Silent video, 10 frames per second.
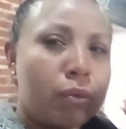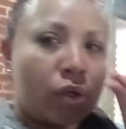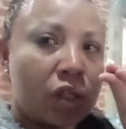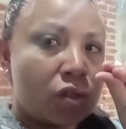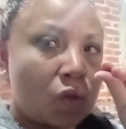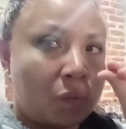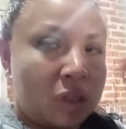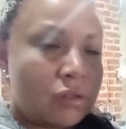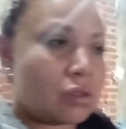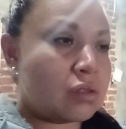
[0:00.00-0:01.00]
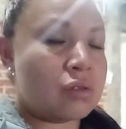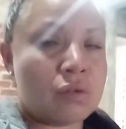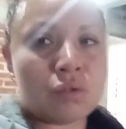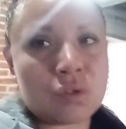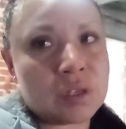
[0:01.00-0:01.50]
poquitos cominos, yo
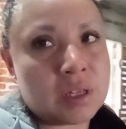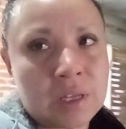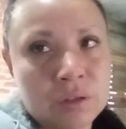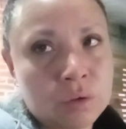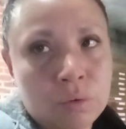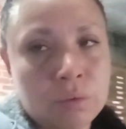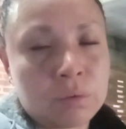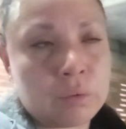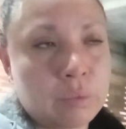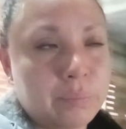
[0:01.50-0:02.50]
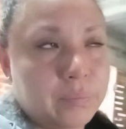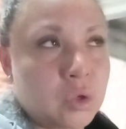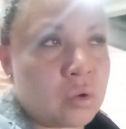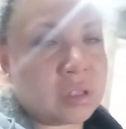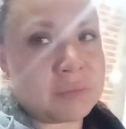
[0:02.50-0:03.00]
no soy de tanto
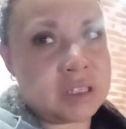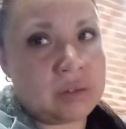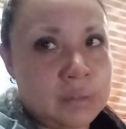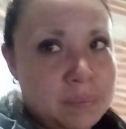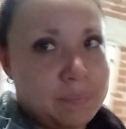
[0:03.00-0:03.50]
condimento, ¿eh?